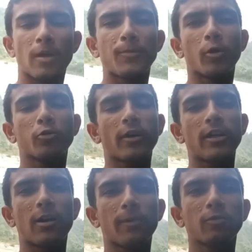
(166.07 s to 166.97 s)
तो भाई पहुँच चुके
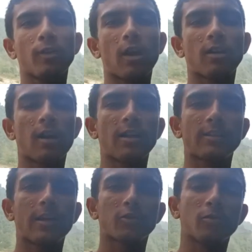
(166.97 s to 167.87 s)
हैं यहाँ पे तो फिलहाल नहा
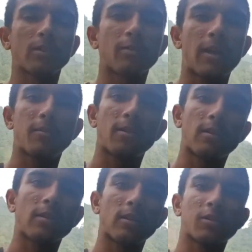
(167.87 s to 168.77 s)
लेते हैं यार सुबह से प्लान बना
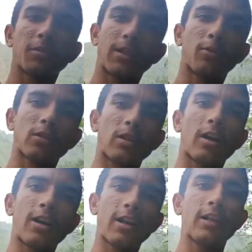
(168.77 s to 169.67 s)
रहा था दस बजे बोला था
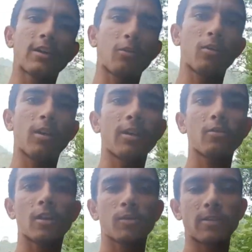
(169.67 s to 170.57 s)
नहाने के लिए जा रहा
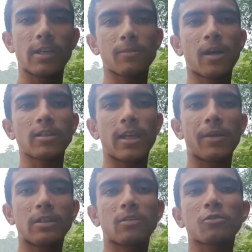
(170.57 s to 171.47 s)
लेकिन दस बजे के बाद
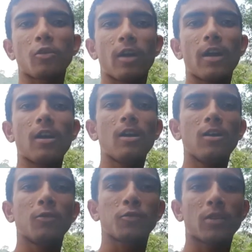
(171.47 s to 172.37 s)
एक बजे तक सोया रहा
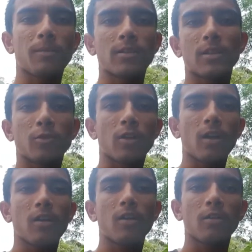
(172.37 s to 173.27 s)
उसके बाद जब
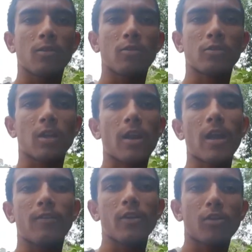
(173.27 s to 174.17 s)
उठा तो चला
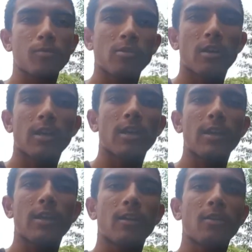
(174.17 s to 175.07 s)
गया वीडियो अपलोड करने के
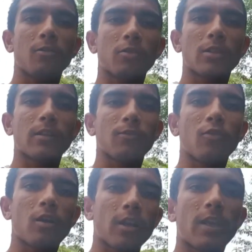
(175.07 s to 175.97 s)
लिए उसके बाद
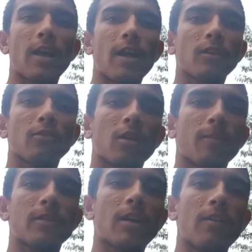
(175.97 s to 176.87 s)
वो करके आया तो घर
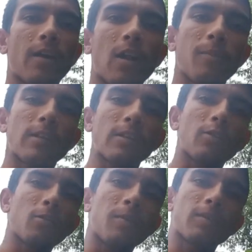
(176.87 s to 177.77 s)
पे चाय वगैरह पी रहे
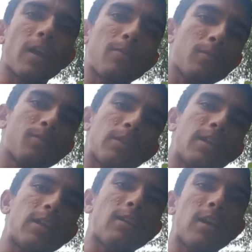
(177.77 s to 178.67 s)
थे और टाइम
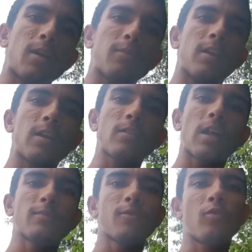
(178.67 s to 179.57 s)
पता ही नहीं चला कब निकल गया
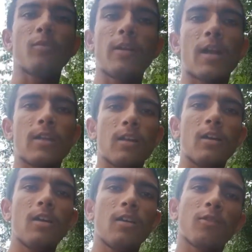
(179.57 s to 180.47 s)
साथ में फ़ोन भी डैडी था
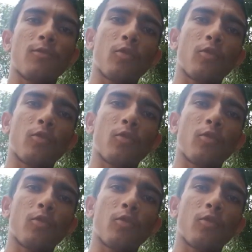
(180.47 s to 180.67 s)
तो